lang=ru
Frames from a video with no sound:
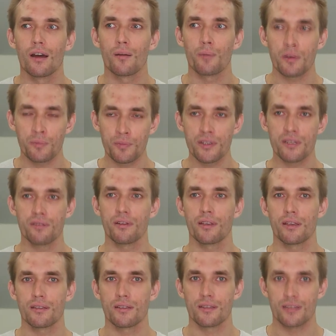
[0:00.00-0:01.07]

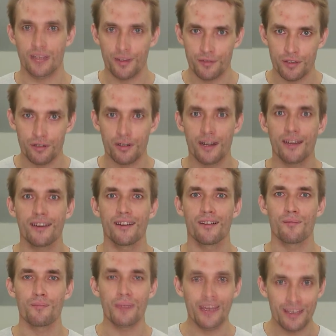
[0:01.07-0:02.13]
Подписывайтесь, ставьте лайк,
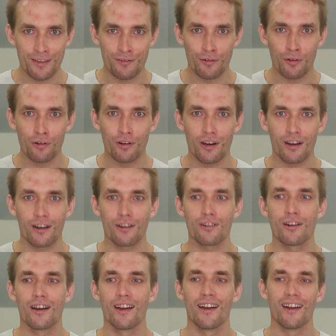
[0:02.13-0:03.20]
бейте в колокол.